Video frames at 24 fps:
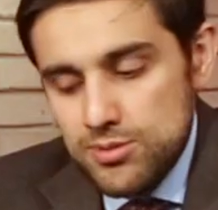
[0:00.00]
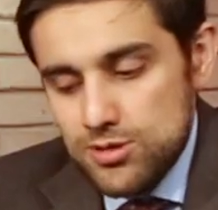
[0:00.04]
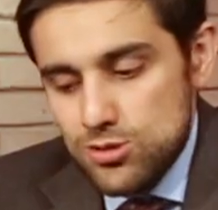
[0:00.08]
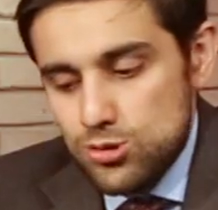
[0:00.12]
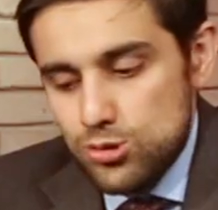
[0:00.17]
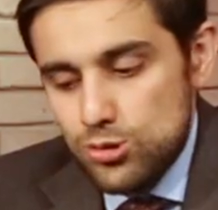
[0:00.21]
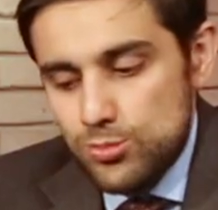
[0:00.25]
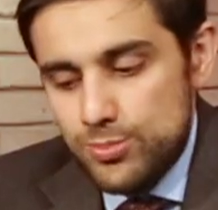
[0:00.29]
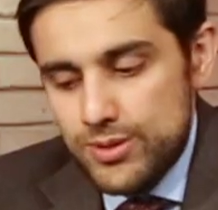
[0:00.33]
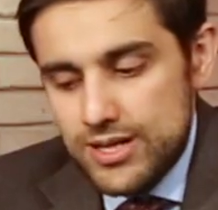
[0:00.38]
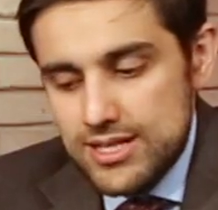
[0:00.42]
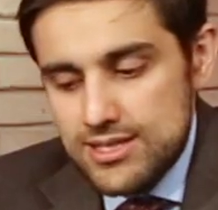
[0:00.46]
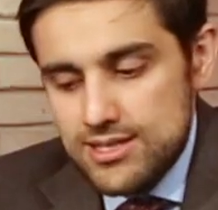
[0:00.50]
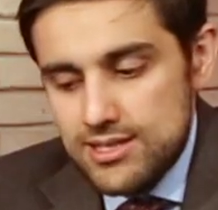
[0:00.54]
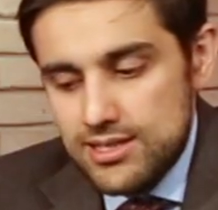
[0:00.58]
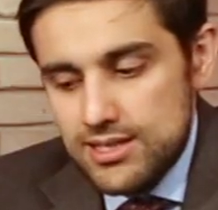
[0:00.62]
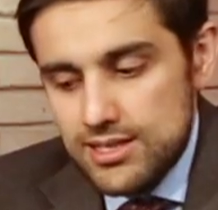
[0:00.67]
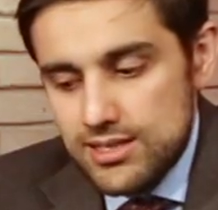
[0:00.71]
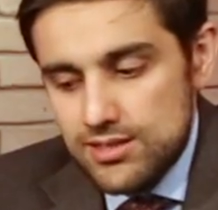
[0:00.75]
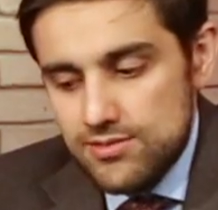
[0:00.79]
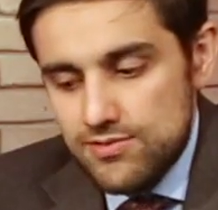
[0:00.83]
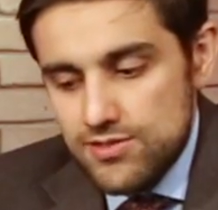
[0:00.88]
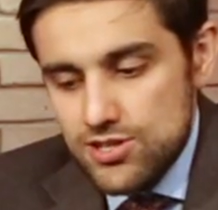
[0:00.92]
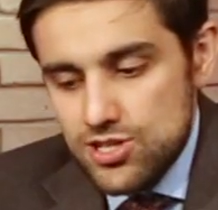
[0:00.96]

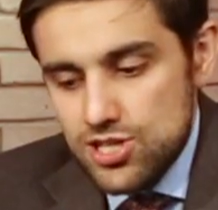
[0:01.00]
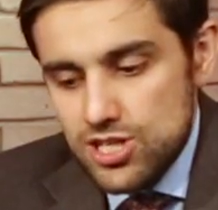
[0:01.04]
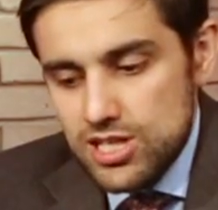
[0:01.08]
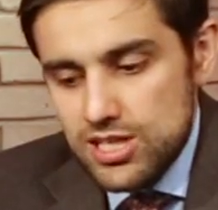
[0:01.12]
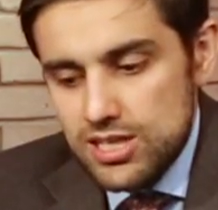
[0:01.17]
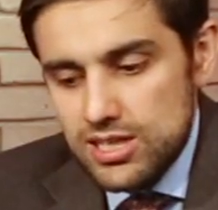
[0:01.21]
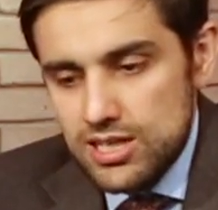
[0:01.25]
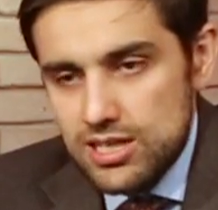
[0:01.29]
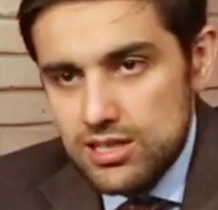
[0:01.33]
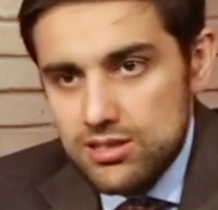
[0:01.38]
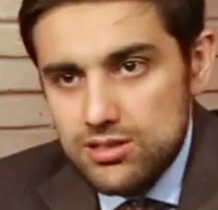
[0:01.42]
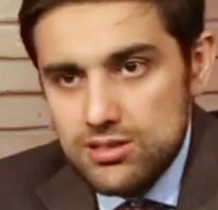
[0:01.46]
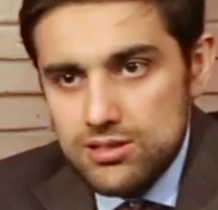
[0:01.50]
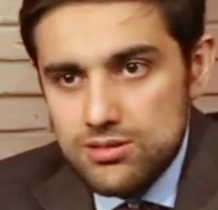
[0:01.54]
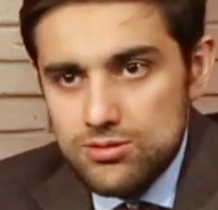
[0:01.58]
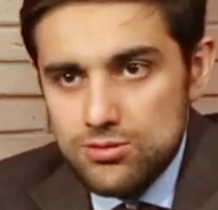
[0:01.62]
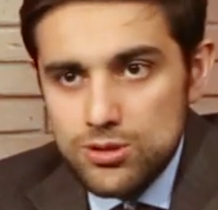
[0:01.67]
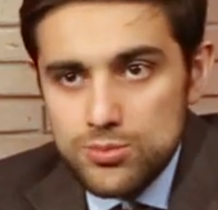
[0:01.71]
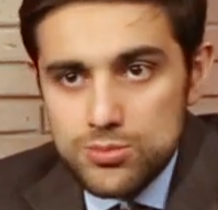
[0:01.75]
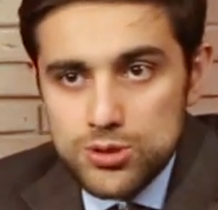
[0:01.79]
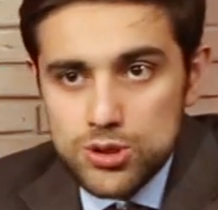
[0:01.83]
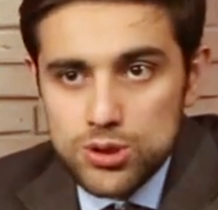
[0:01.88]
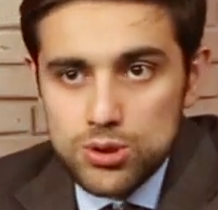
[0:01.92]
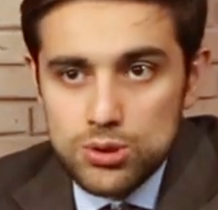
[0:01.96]
поступательное движение, о
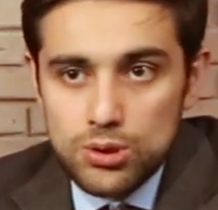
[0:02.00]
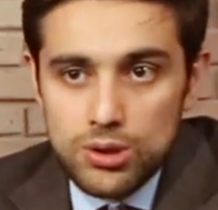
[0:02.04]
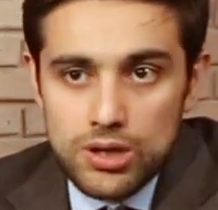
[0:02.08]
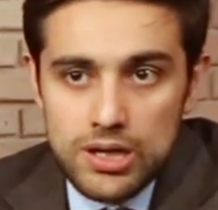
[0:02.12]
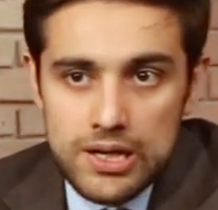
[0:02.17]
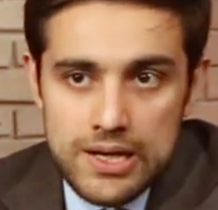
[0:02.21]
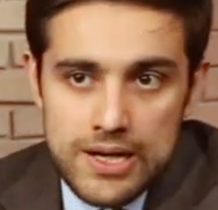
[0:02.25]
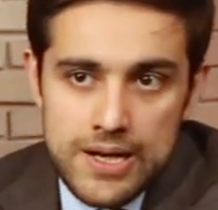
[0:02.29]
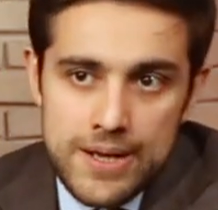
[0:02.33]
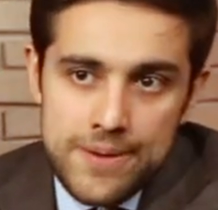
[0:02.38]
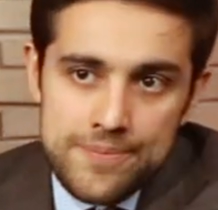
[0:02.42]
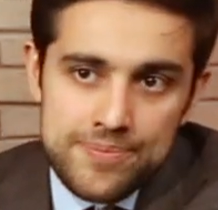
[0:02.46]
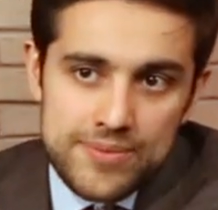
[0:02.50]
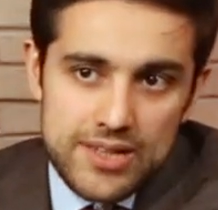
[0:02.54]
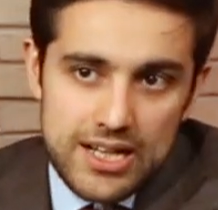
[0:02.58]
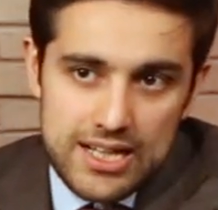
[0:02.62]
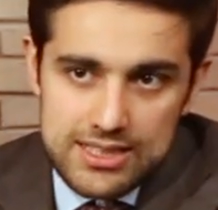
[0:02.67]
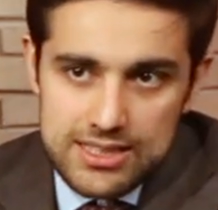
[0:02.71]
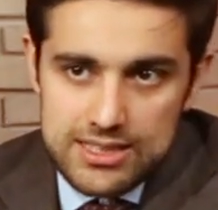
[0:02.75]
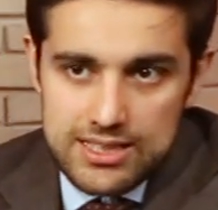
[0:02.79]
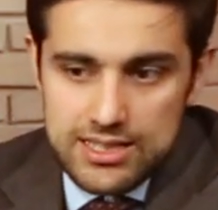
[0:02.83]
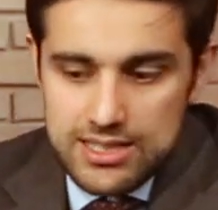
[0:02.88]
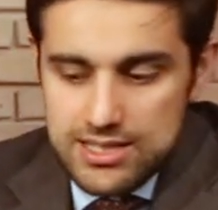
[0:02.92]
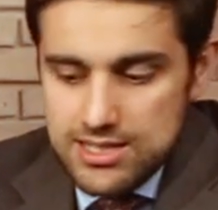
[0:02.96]
том, что
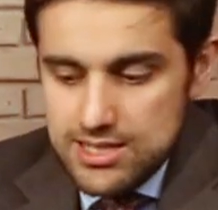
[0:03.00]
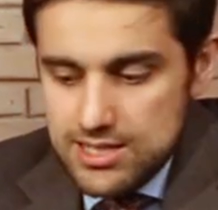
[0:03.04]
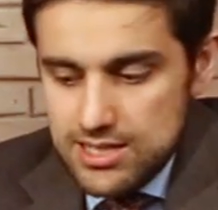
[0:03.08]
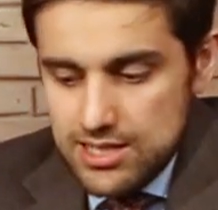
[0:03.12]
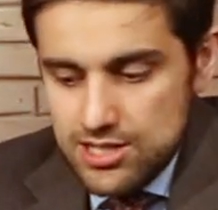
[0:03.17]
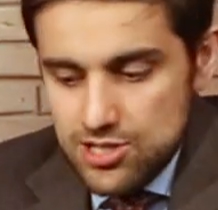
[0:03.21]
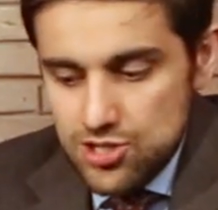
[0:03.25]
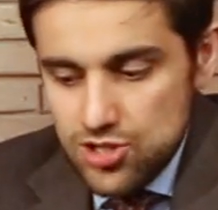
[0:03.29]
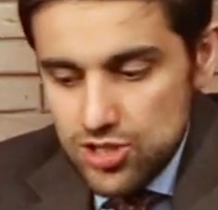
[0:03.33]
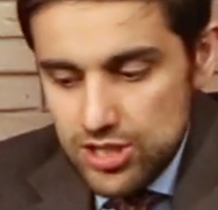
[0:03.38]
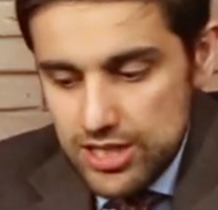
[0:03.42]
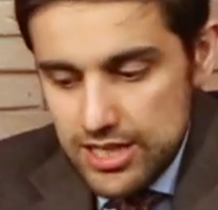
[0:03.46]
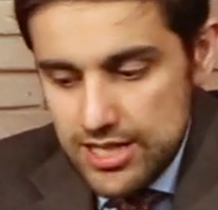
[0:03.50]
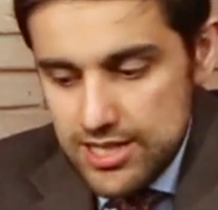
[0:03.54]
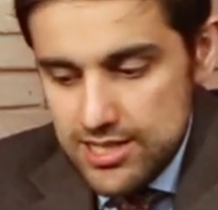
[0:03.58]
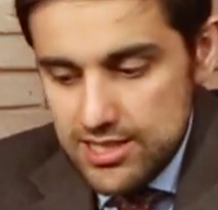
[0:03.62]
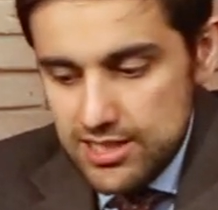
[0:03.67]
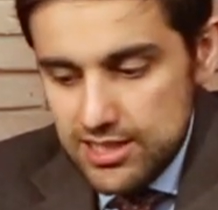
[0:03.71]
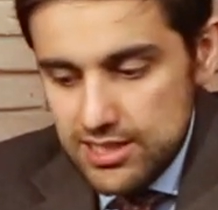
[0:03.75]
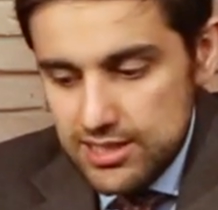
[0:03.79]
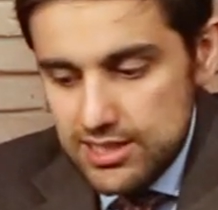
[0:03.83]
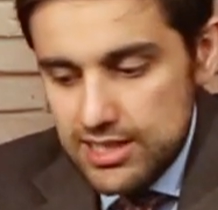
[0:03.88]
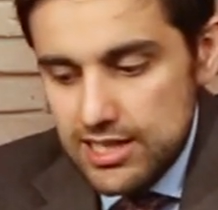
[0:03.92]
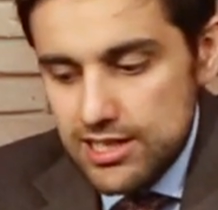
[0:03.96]
открытие
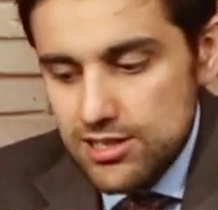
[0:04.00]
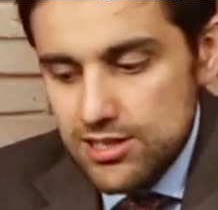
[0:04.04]
железных